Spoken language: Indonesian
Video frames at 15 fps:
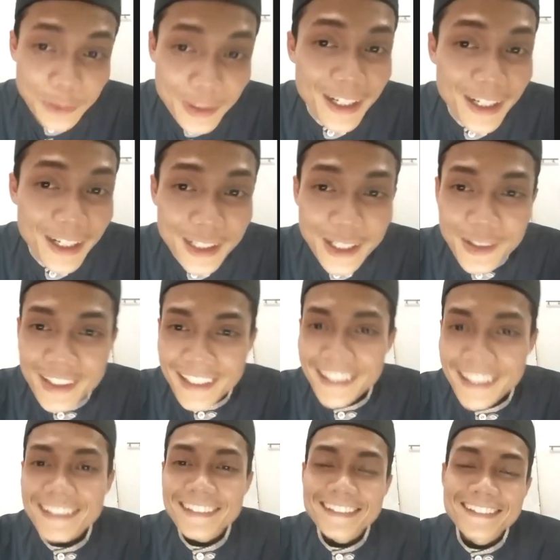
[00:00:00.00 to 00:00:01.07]
ya kawan-kawan ya.
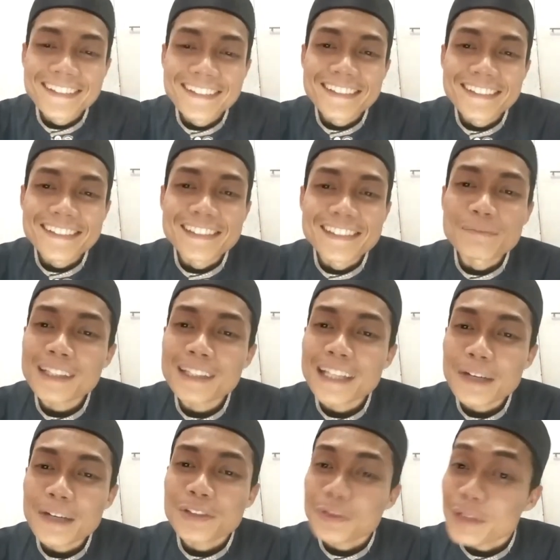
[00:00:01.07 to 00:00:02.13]
Jam 4
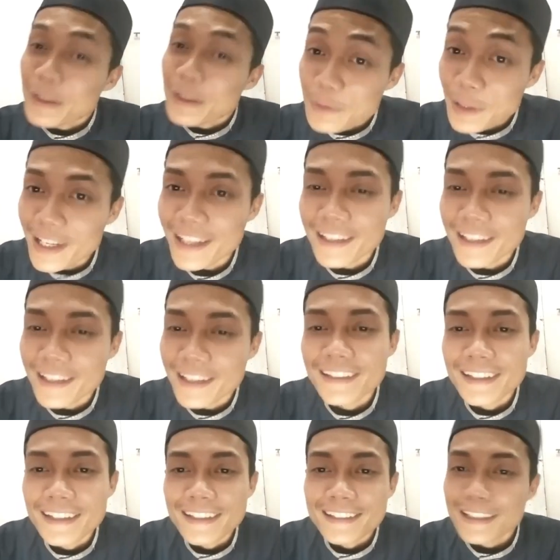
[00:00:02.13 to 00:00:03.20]
harusnya udah mulai.
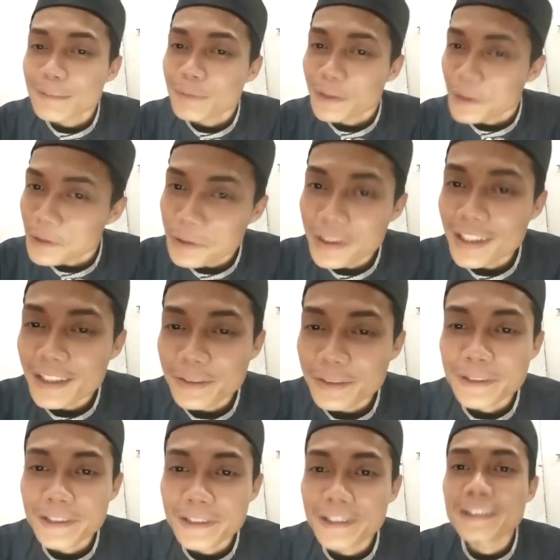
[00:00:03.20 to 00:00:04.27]
Tapi
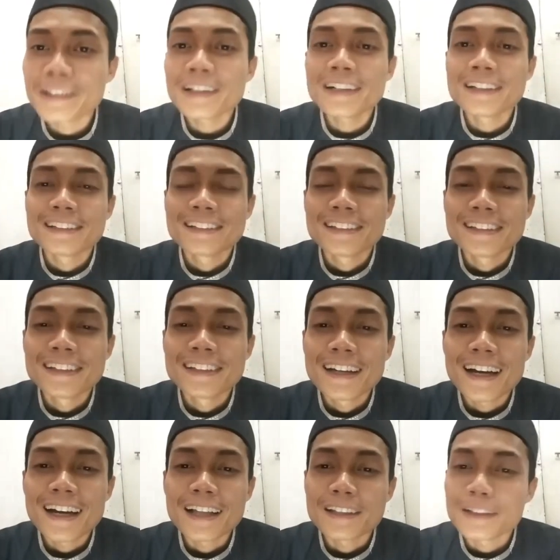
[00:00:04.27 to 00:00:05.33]
darulloh,
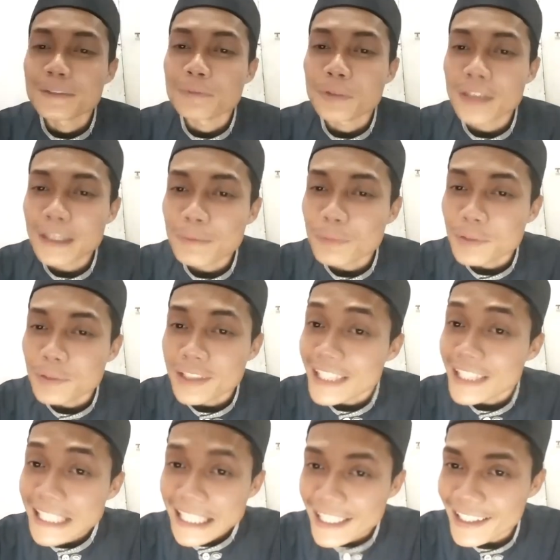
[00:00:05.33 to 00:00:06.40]
Allah mungkin punya
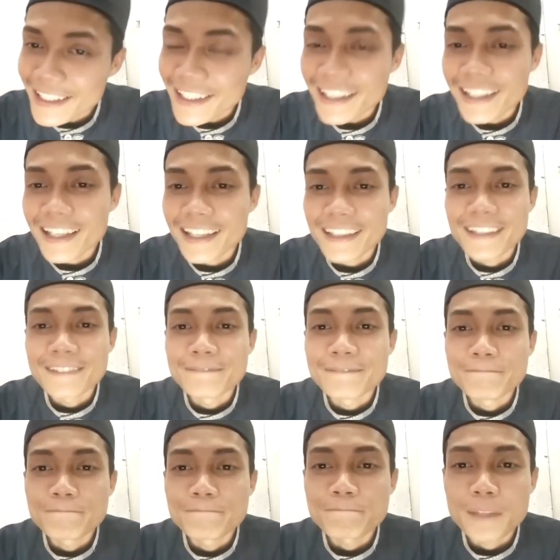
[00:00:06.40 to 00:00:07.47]
keinginan yang lain,
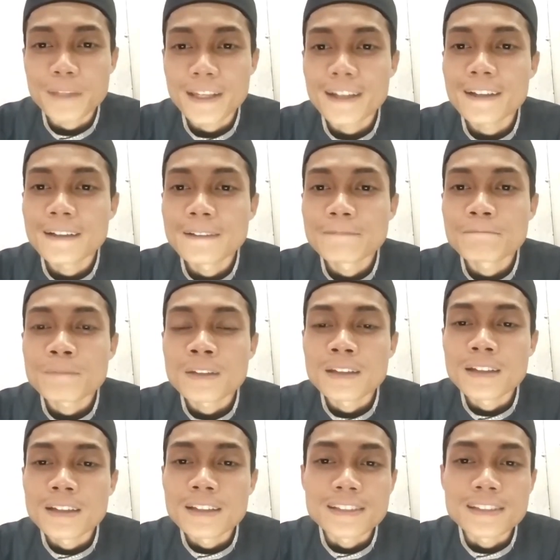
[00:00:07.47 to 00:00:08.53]
ya.
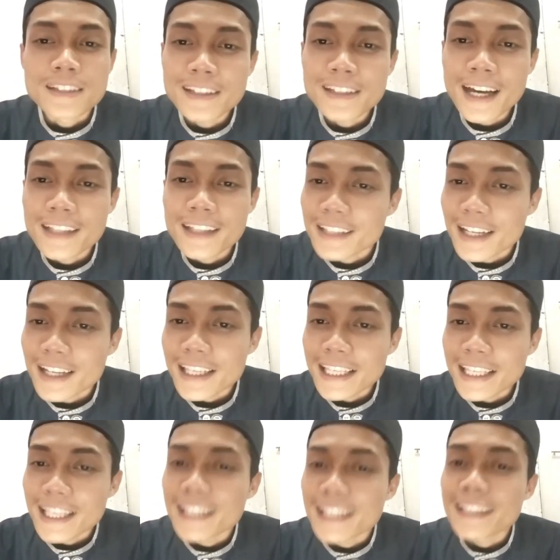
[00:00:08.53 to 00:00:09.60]
Jadi antara
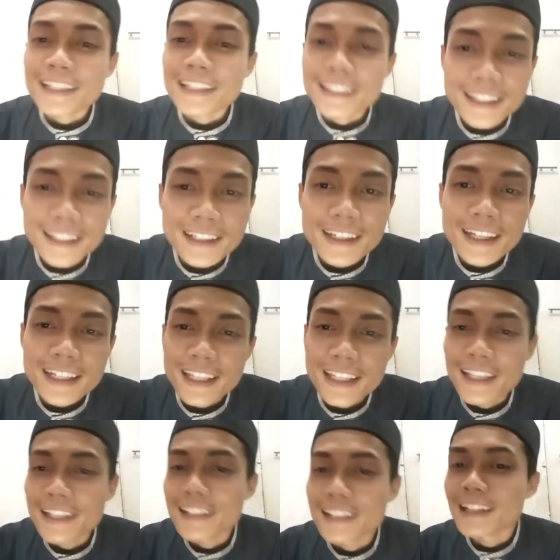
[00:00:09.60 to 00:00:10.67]
inginnya kita dengan
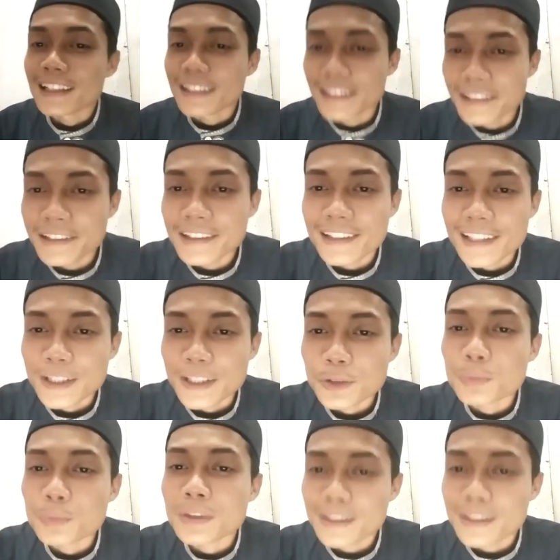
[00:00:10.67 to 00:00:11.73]
inginnya Allah
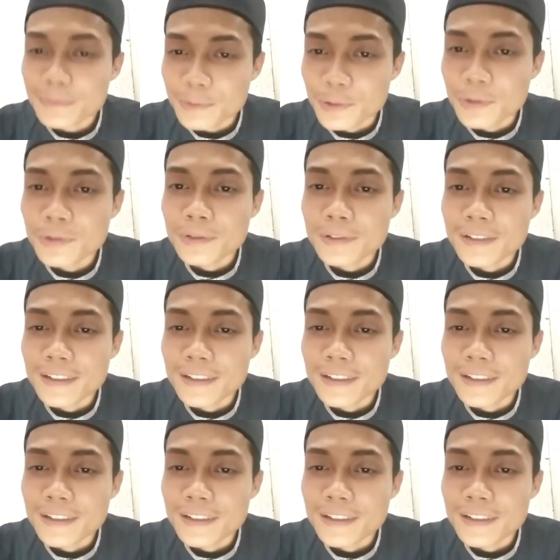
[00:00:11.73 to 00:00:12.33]
itu bertemu